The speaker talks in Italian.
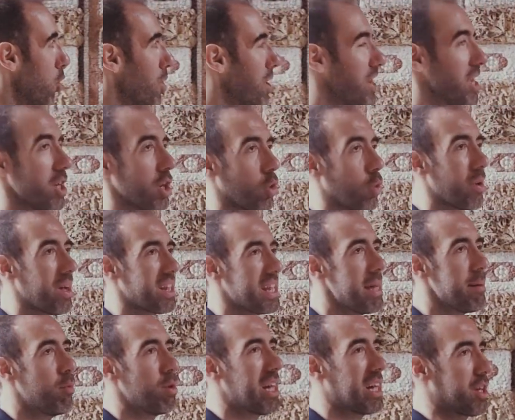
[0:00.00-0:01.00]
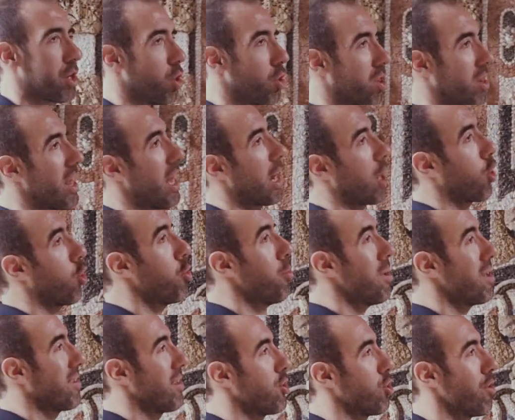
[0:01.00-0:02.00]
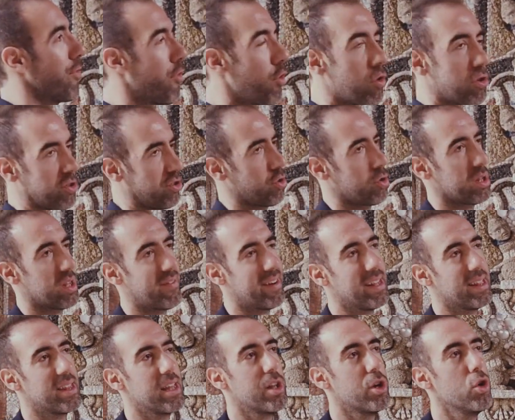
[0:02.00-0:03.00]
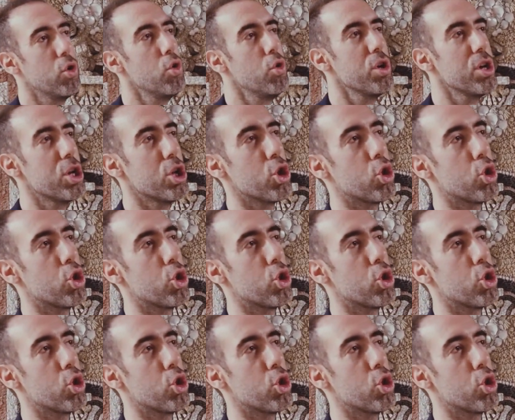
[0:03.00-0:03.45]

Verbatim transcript: Quindi guardiamo la grotta come se ci fossero davanti a noi